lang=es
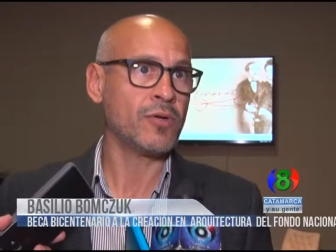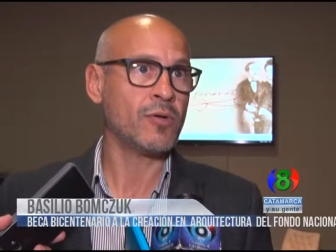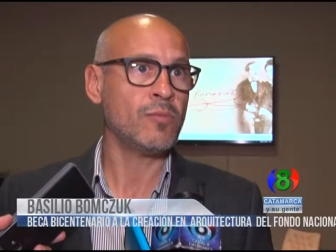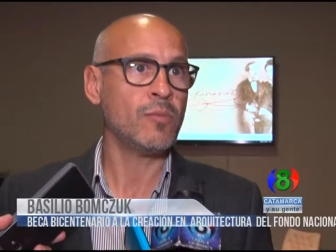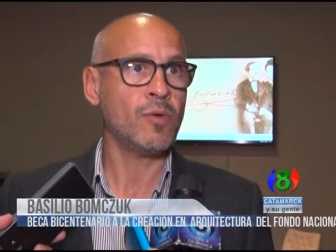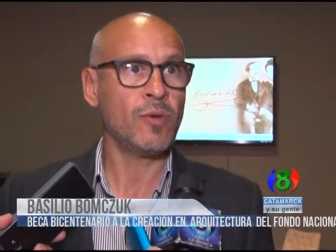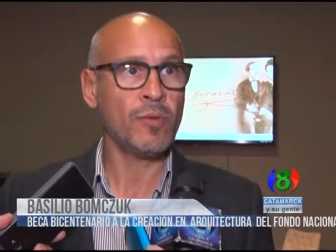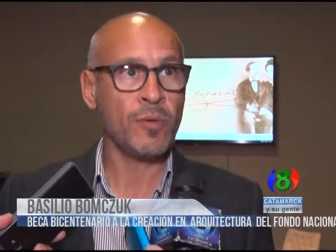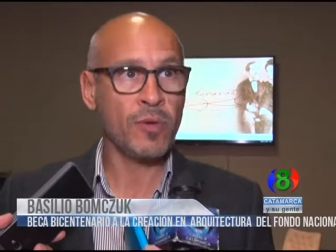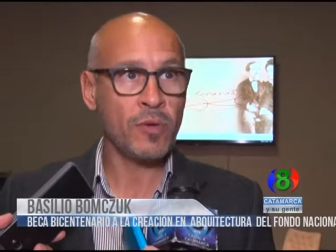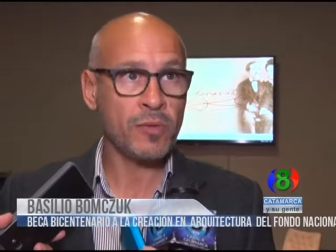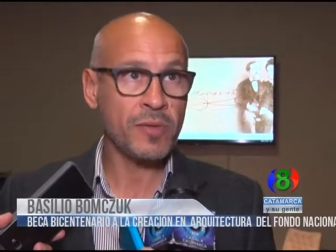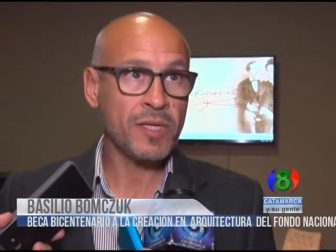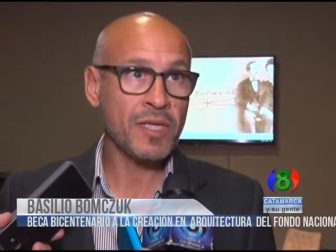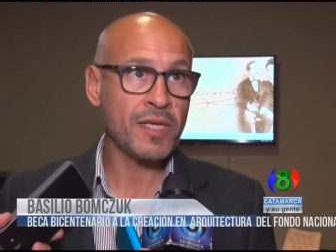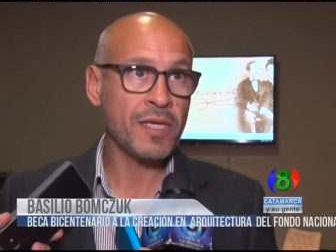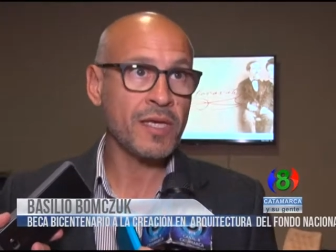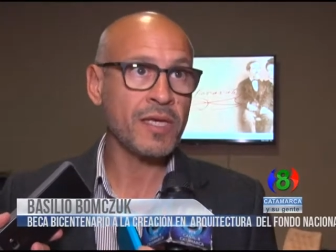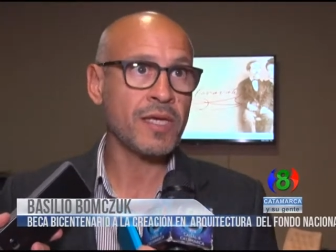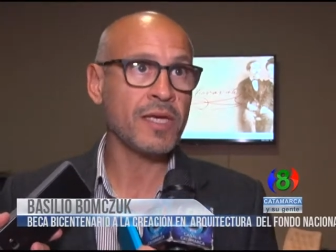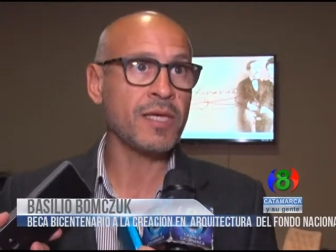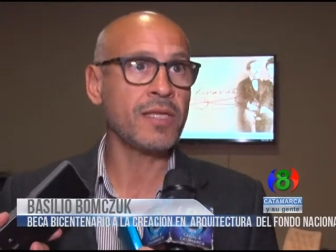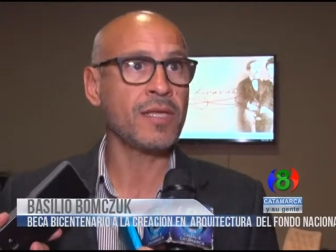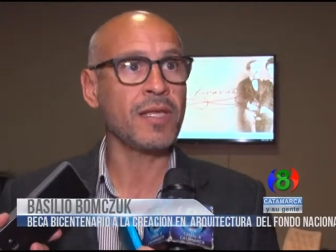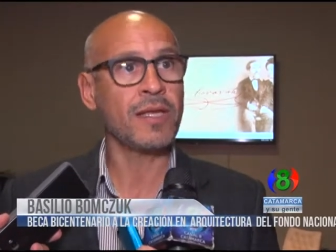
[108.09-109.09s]
Como vos bien
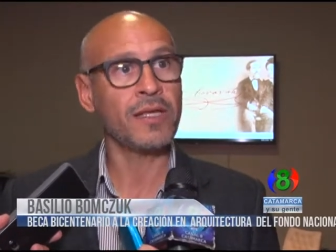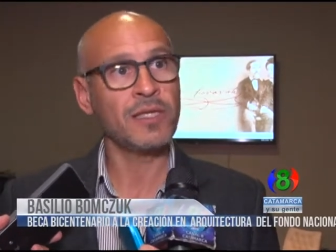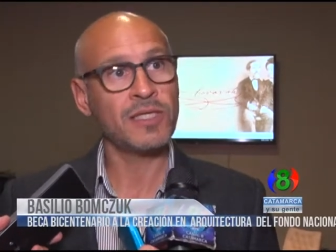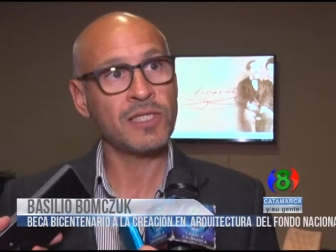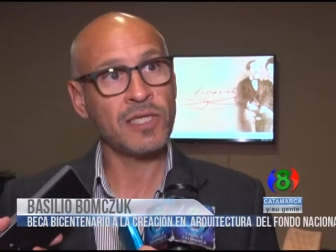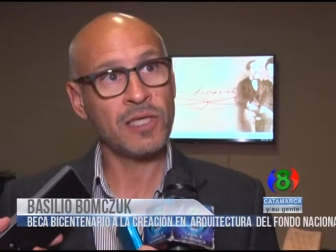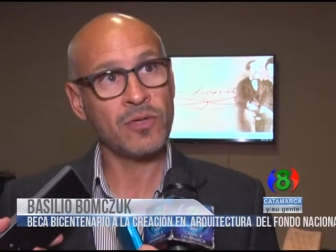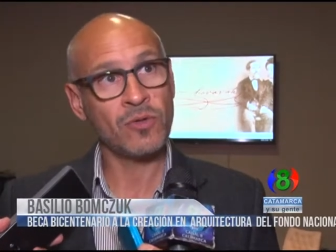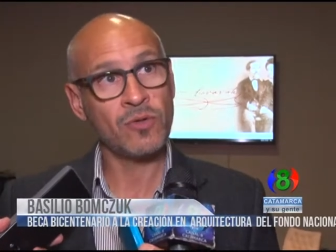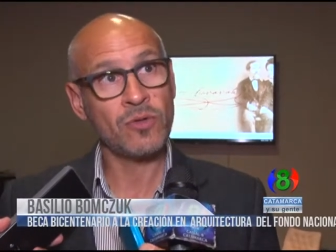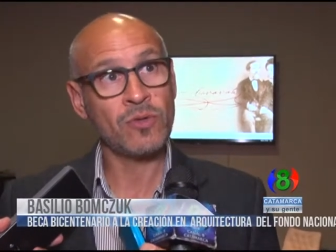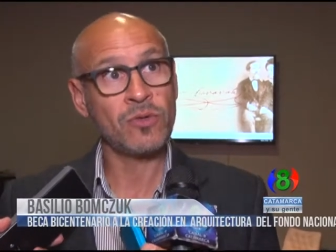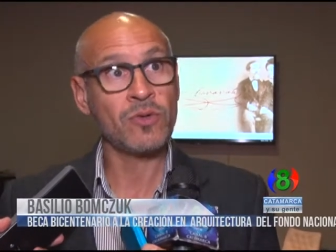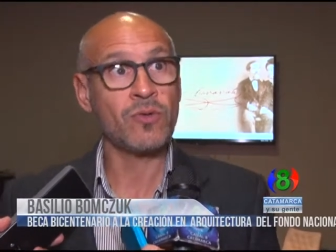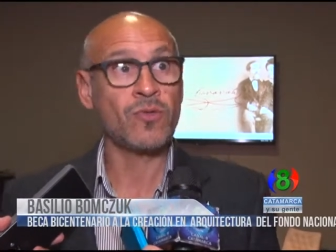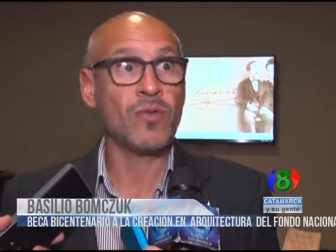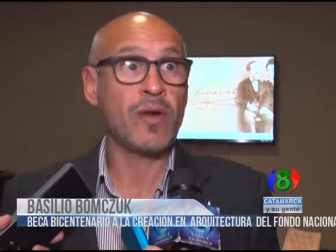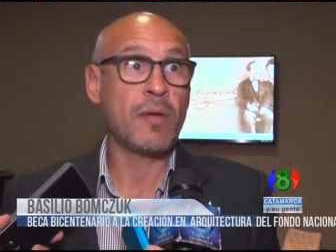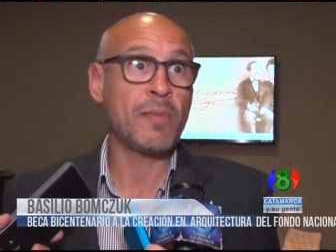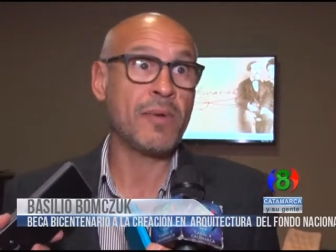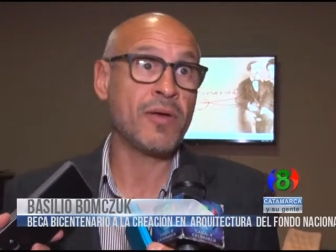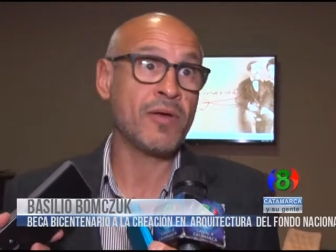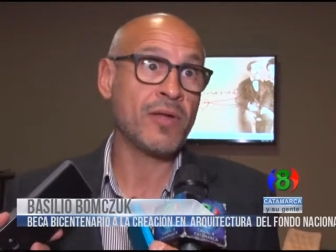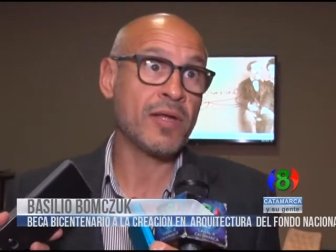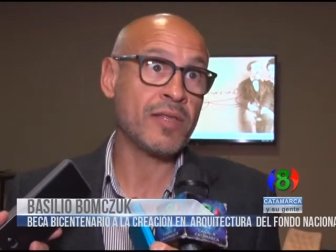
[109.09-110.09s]
dijiste, él llegó con
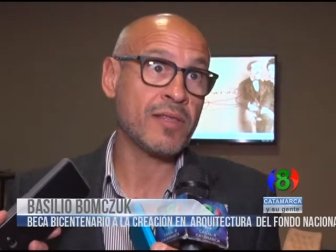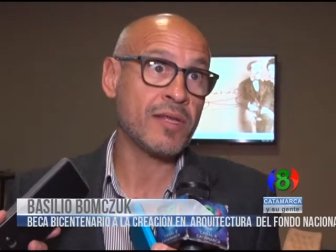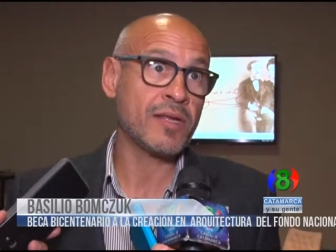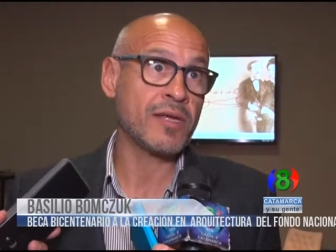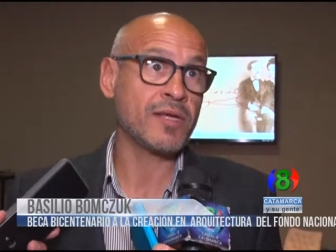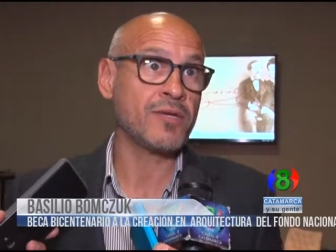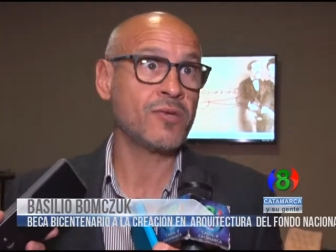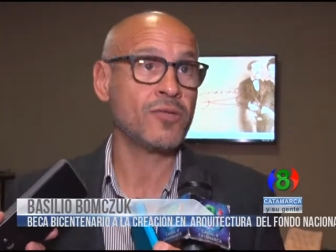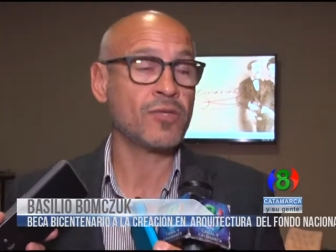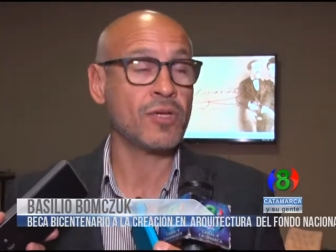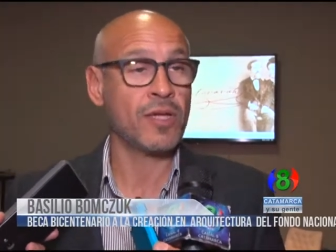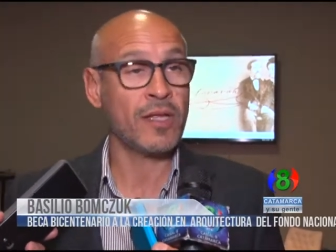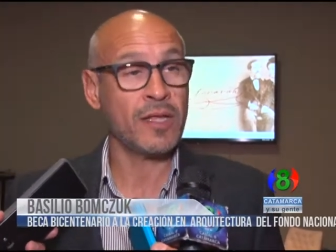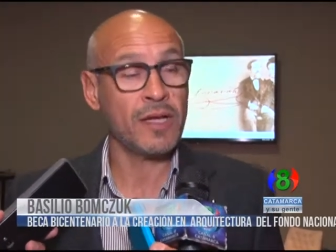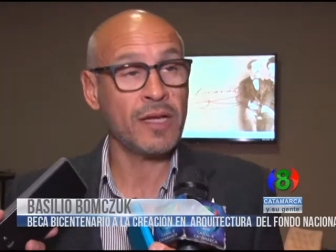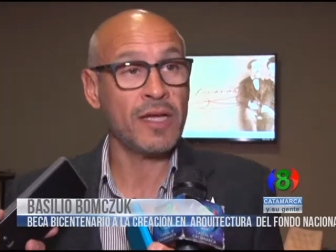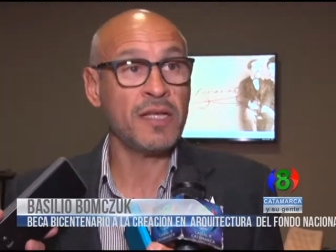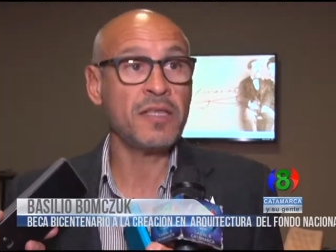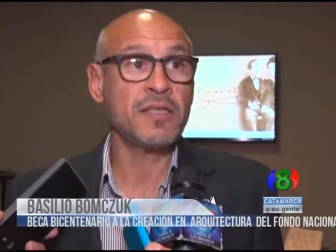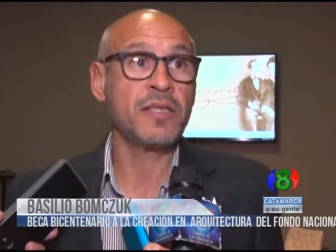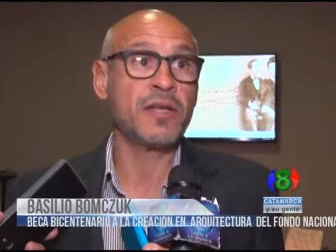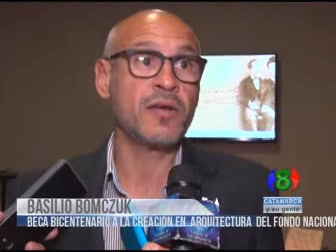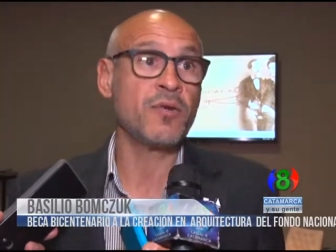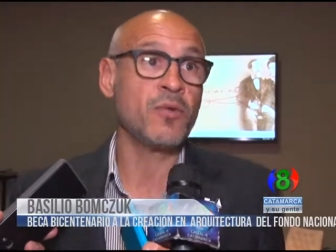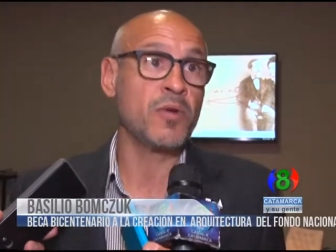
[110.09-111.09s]
una mano atrás y otra
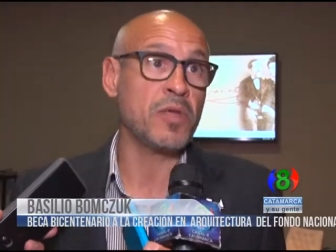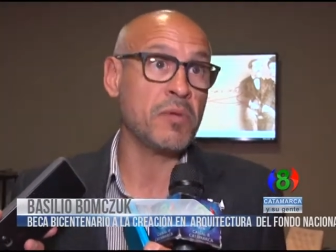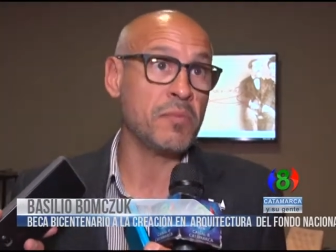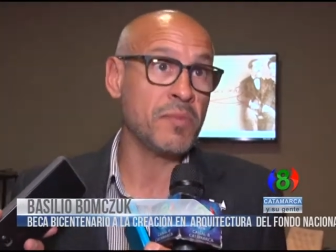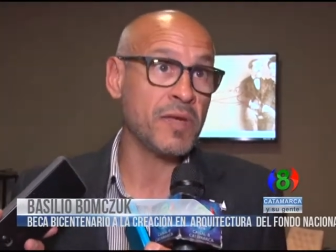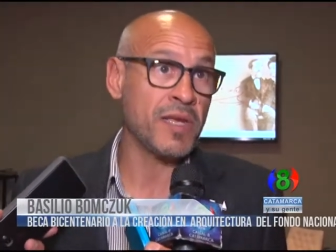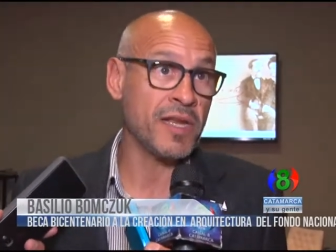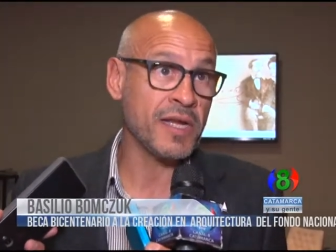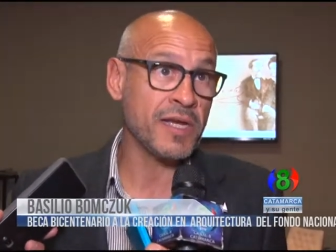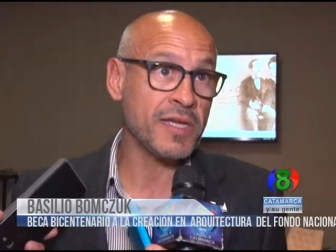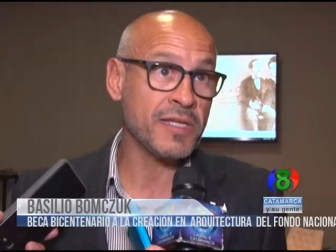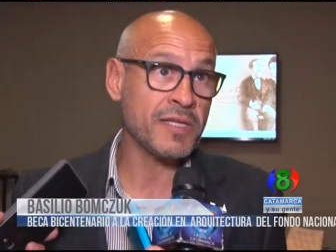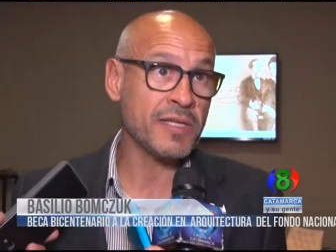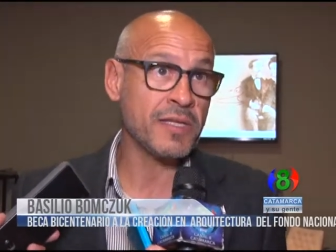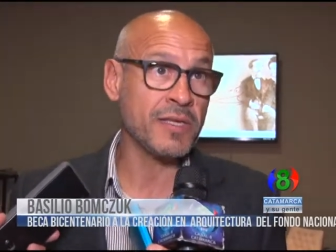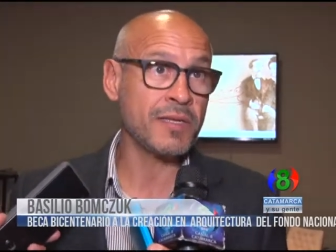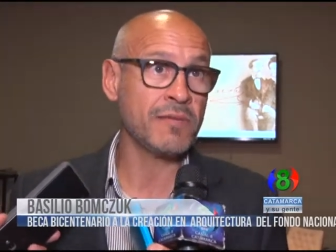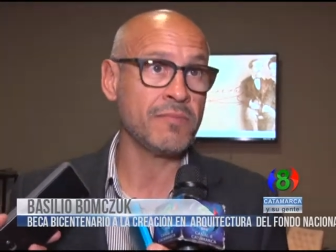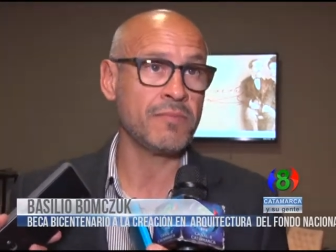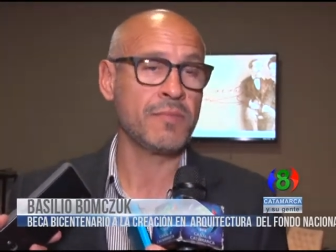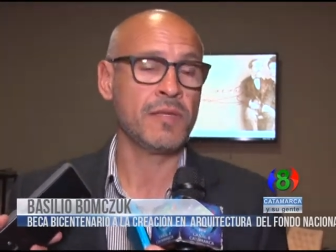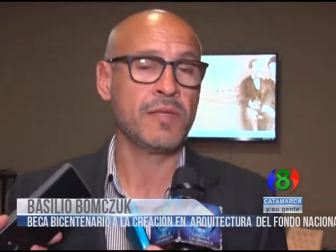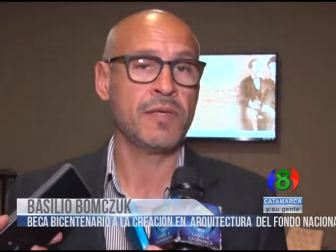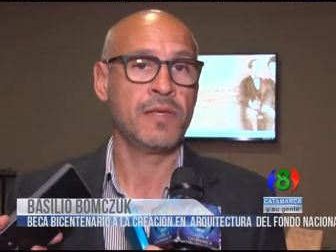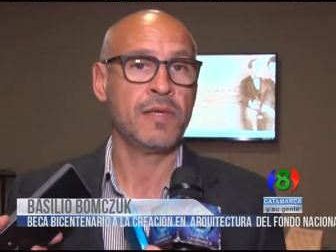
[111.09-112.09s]
adelante, era un inmigrante